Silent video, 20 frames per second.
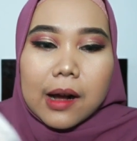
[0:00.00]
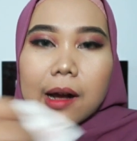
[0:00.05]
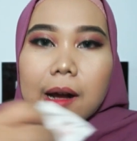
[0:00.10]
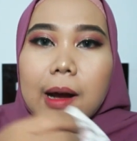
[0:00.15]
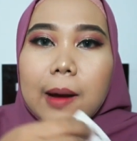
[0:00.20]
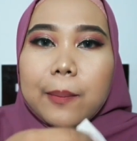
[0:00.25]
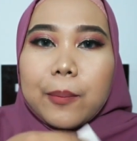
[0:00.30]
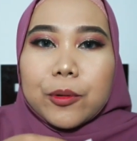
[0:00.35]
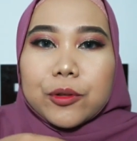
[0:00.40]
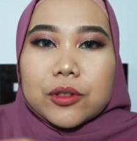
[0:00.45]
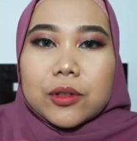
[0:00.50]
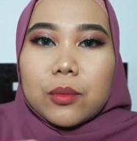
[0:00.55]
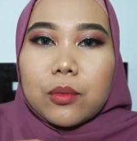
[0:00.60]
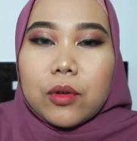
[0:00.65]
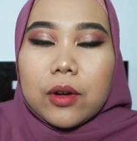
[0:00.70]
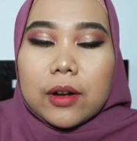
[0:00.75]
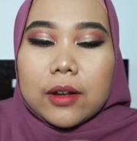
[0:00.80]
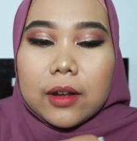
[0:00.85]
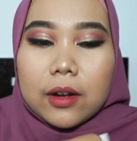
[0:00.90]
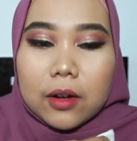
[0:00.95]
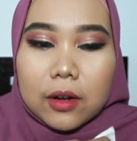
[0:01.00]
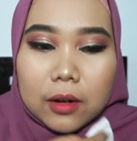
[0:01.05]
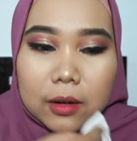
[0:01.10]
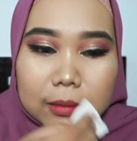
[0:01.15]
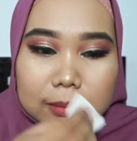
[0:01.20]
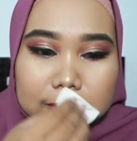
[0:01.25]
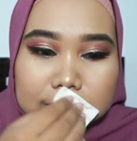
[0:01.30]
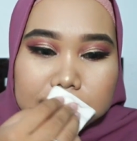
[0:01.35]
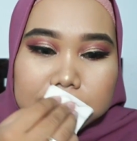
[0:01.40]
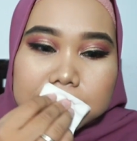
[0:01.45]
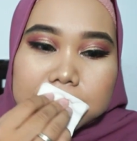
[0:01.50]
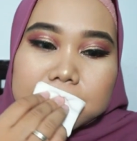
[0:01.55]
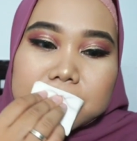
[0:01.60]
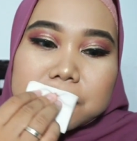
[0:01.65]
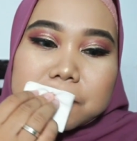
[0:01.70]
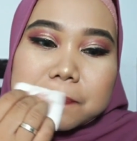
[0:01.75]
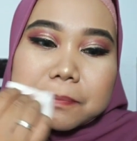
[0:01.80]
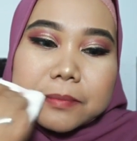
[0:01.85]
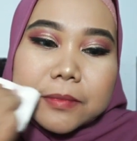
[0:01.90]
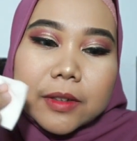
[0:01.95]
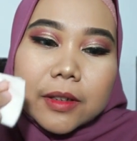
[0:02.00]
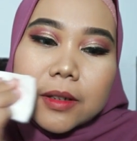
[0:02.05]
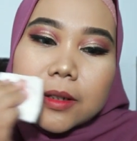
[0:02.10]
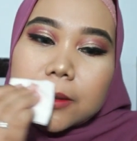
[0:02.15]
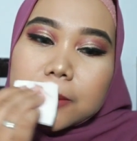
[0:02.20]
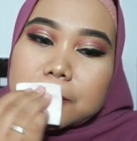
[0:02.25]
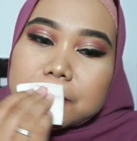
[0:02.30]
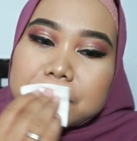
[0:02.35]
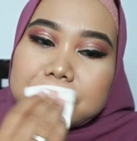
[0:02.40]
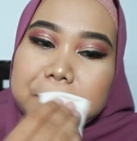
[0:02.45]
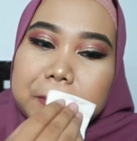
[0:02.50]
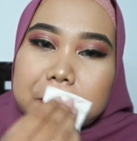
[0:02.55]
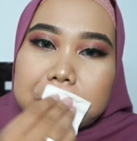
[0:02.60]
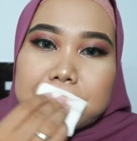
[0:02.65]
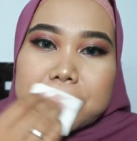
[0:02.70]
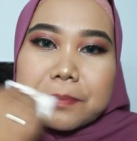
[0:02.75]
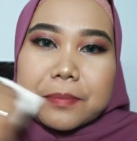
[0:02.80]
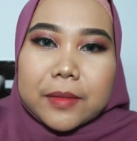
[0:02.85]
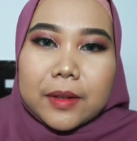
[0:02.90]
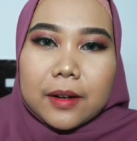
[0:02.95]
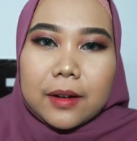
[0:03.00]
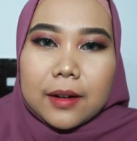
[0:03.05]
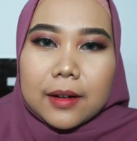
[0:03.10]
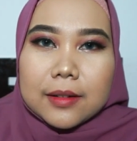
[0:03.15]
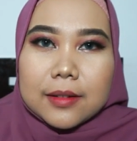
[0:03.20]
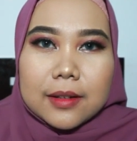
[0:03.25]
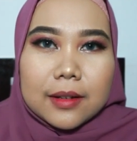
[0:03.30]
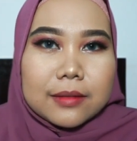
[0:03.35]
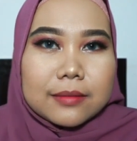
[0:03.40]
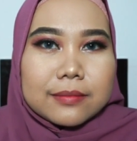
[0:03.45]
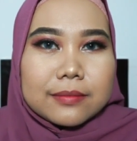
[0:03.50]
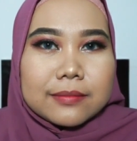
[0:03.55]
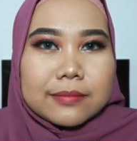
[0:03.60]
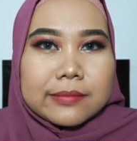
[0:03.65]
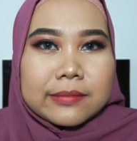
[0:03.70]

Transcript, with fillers: kehapus semuanya kok jadi tenang aja